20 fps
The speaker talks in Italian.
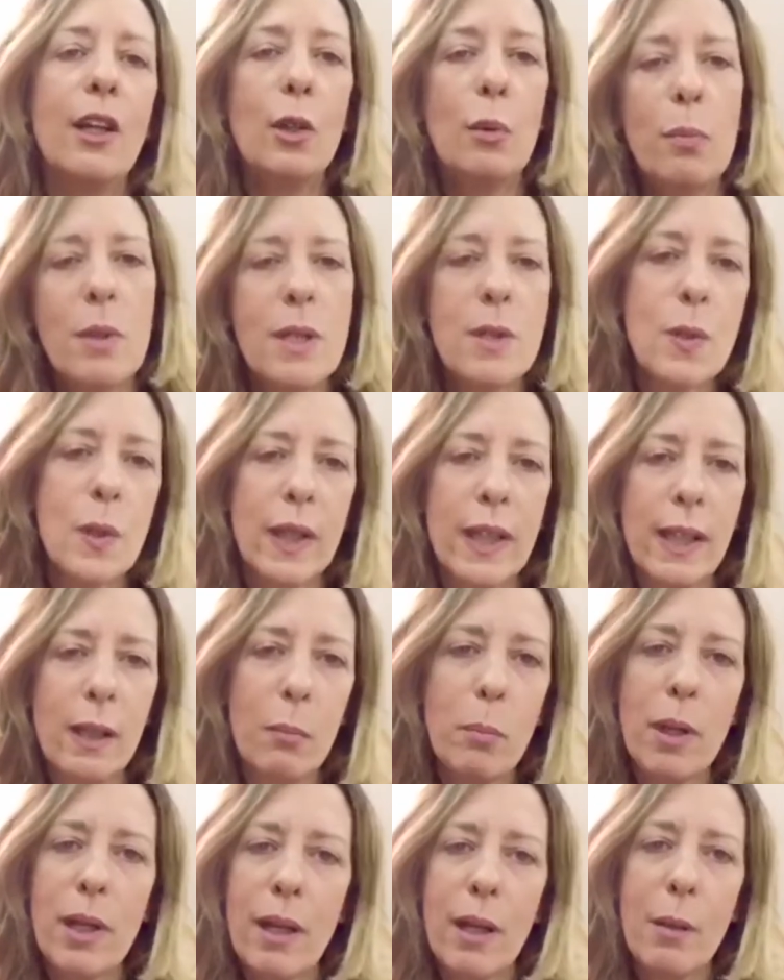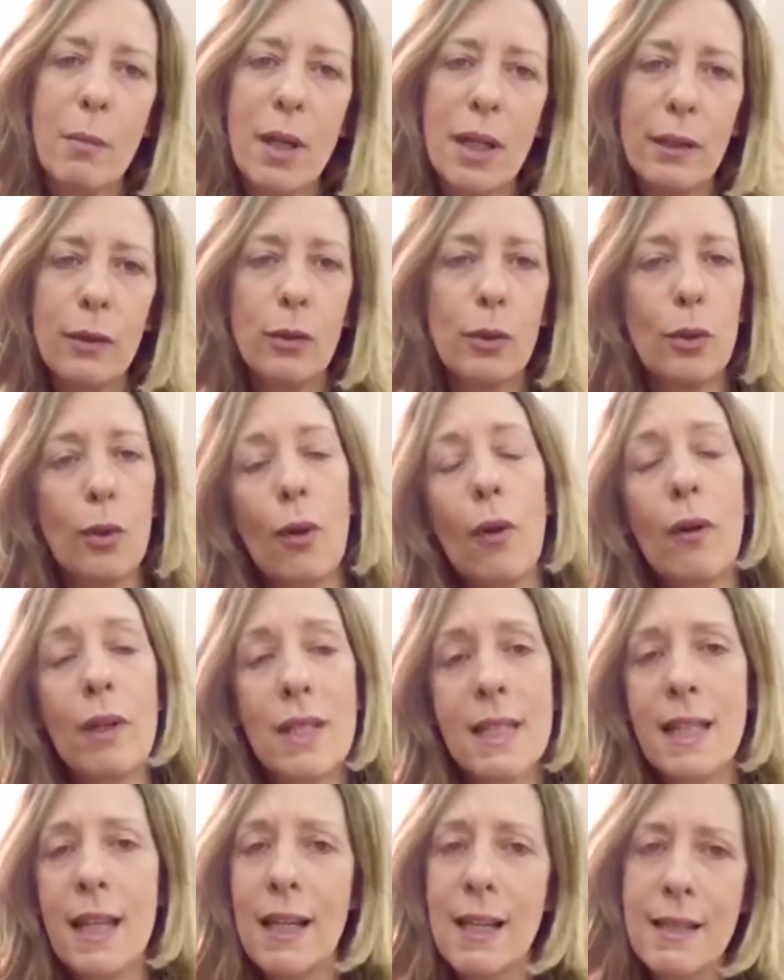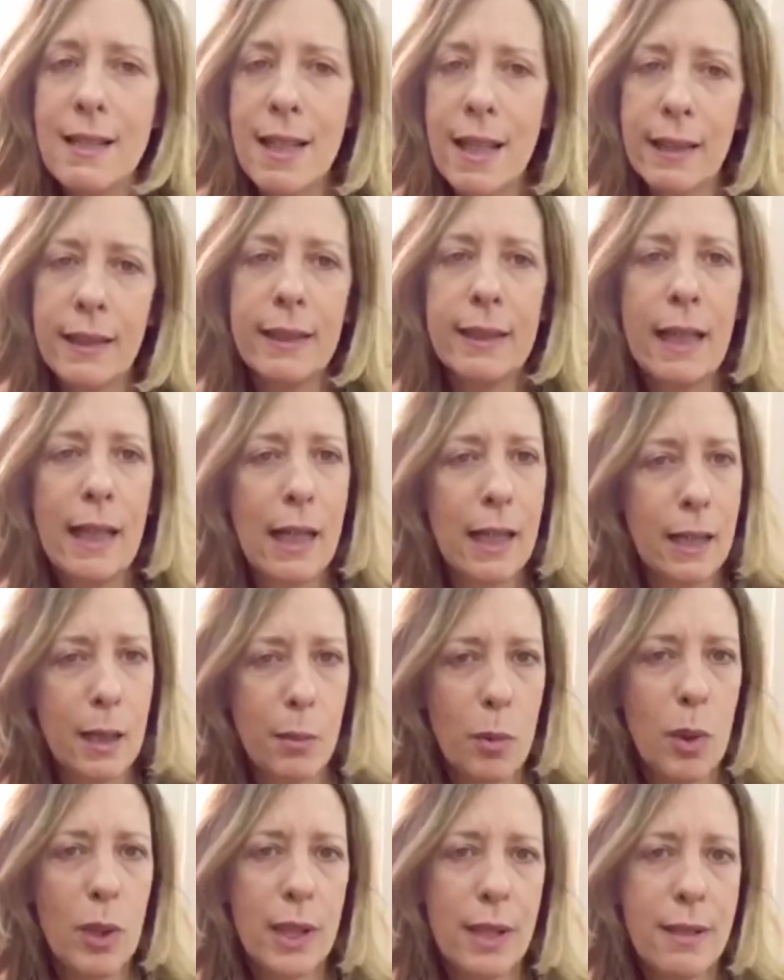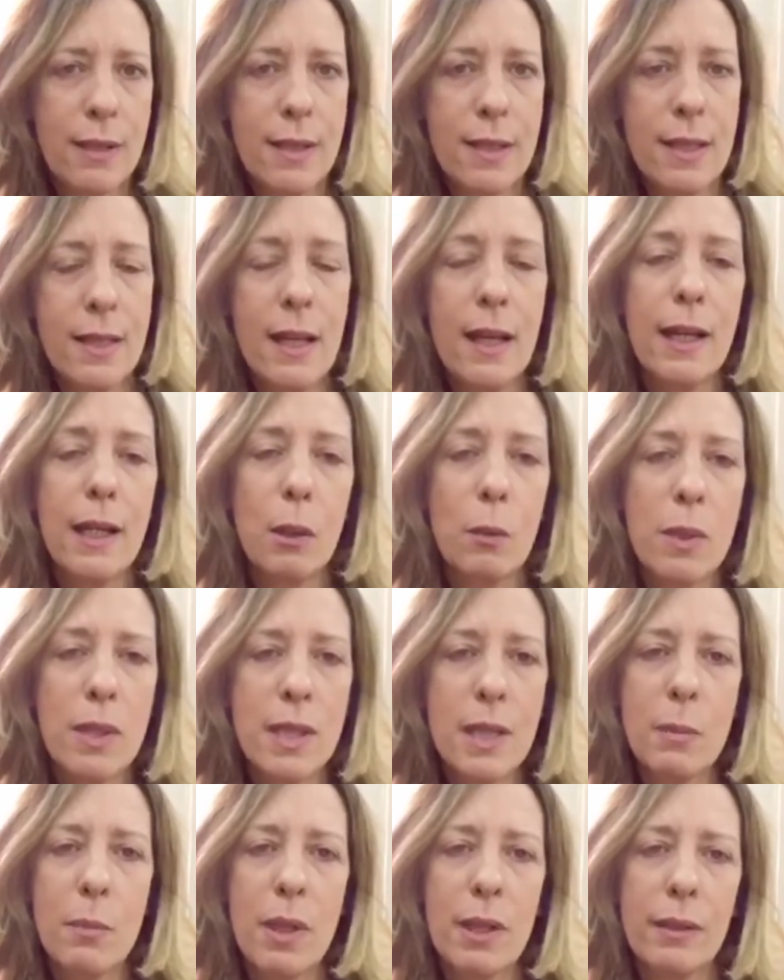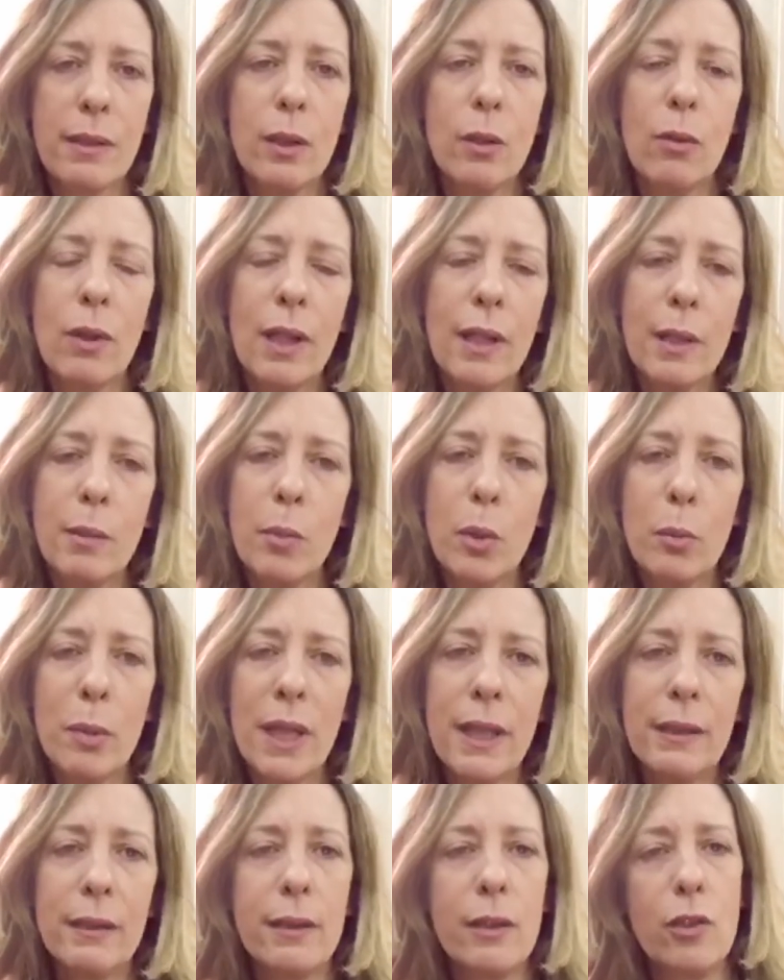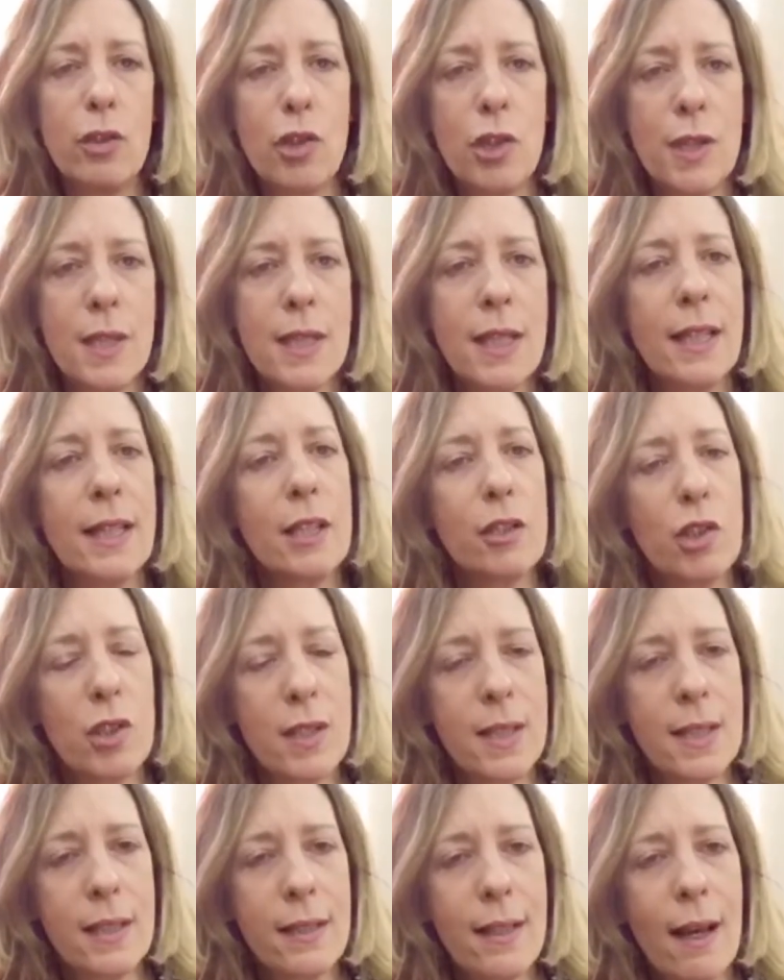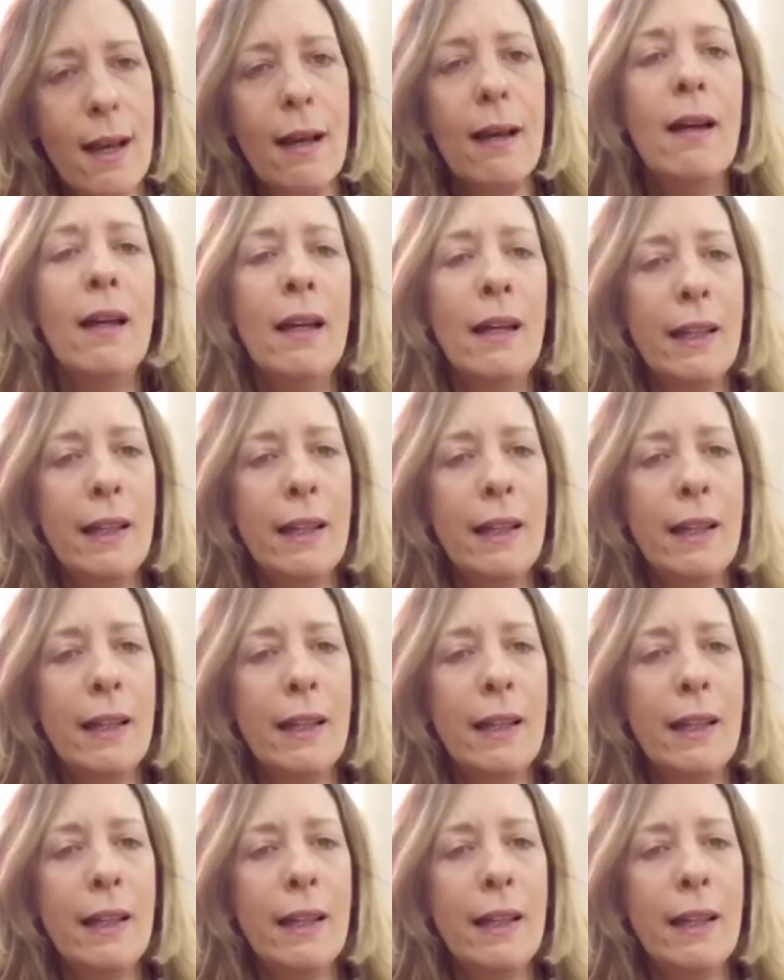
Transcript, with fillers: Io penso che il Parlamento sia la sede della democrazia e in questi particolari momenti ci sia necessità